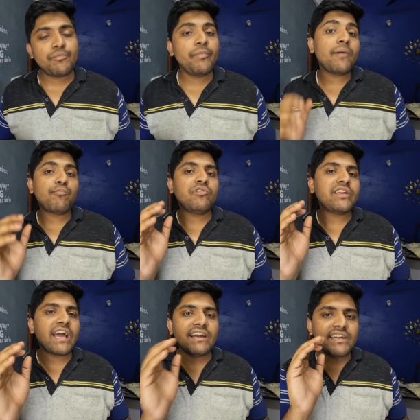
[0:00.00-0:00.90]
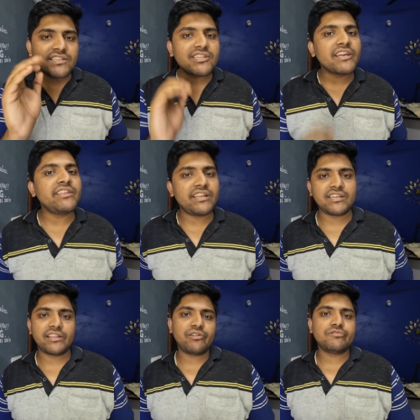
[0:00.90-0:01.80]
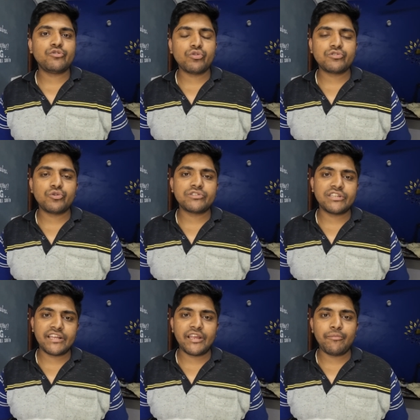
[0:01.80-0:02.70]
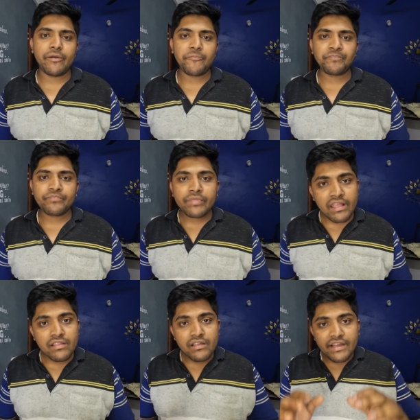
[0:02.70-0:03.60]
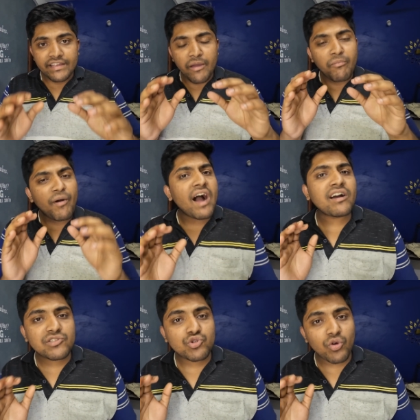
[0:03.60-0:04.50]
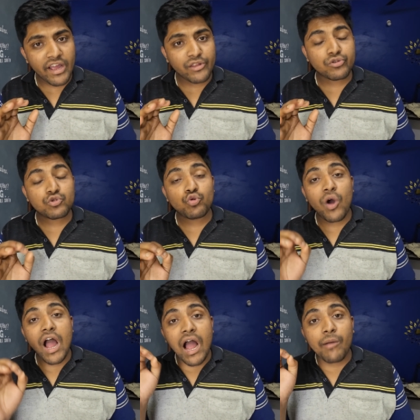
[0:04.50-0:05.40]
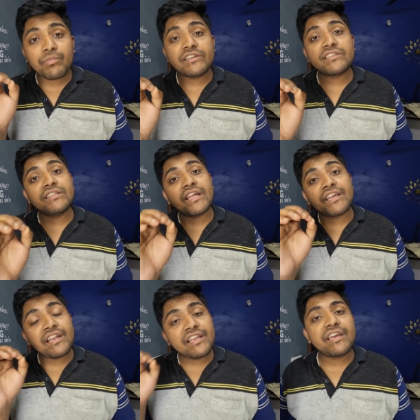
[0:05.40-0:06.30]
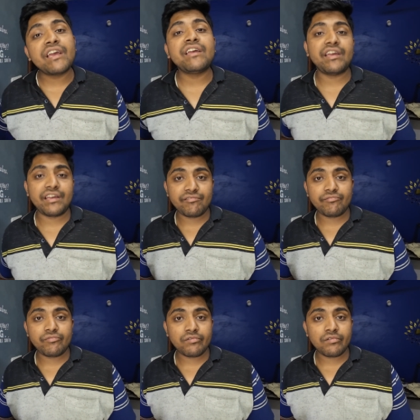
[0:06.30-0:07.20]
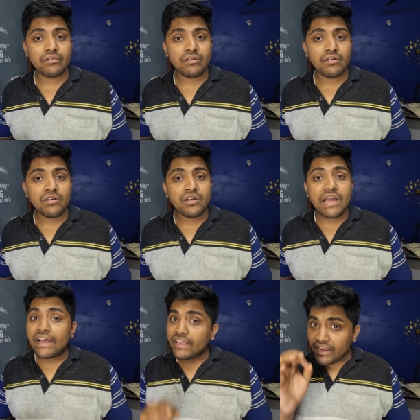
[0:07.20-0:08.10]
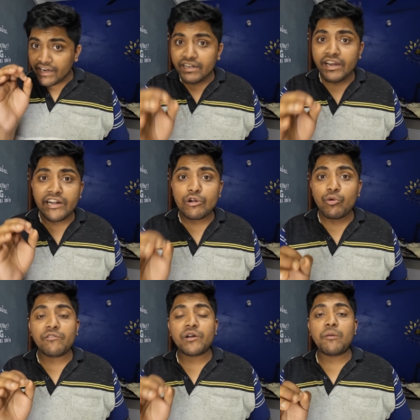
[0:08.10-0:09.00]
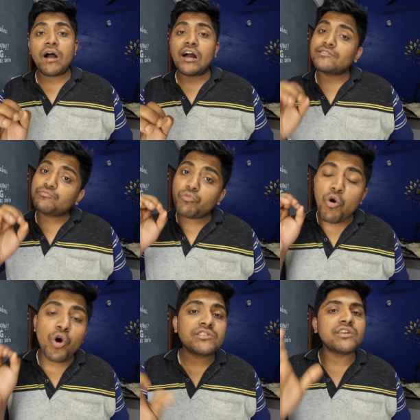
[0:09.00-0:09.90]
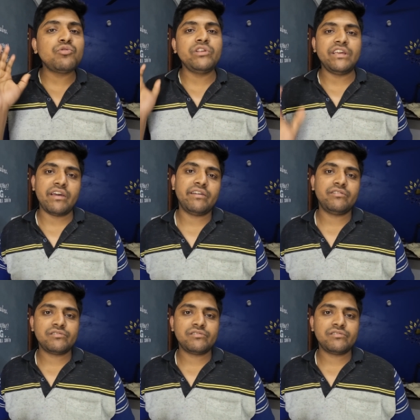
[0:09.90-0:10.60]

मैं आपको रियलिटी चेक देना चाहता हूं दोस्तों जिंदगी में ये मार्क्स जो है दोस्तों आपकी जिंदगी लिखेंगे यही टेन ट्वेल्व का मार्क्स बहुत जरूरी है